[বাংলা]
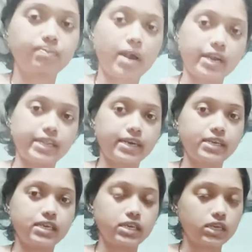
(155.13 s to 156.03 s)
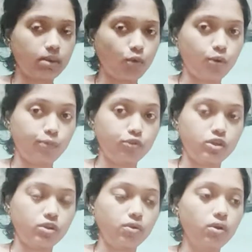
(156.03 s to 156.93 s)
বাড়ি থেকে নিয়ে এসেছিলাম অল্প
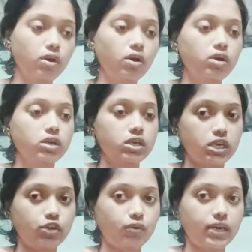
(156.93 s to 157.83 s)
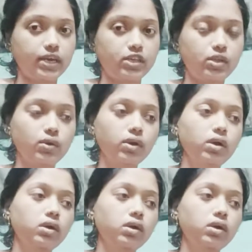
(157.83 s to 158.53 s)
ছিল শেষ হয়ে গেছিলো